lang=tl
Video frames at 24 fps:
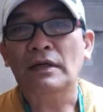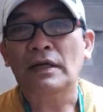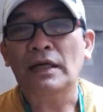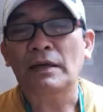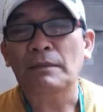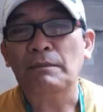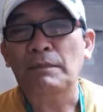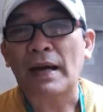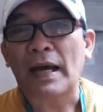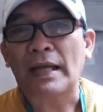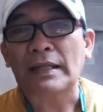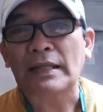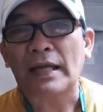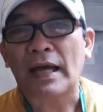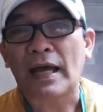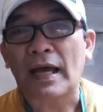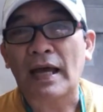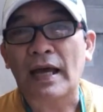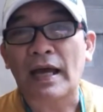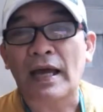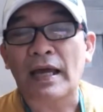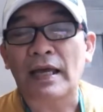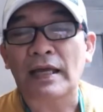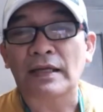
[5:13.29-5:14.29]
Eh bata
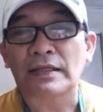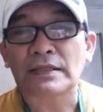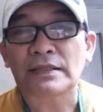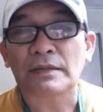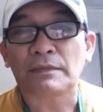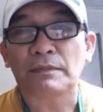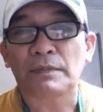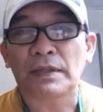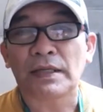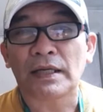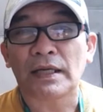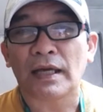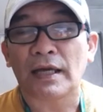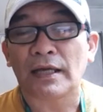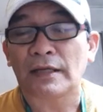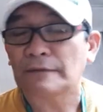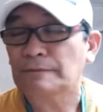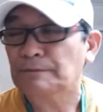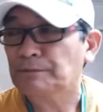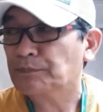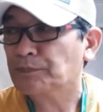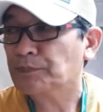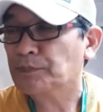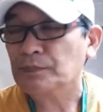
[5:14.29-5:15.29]
nga, eh sabihin,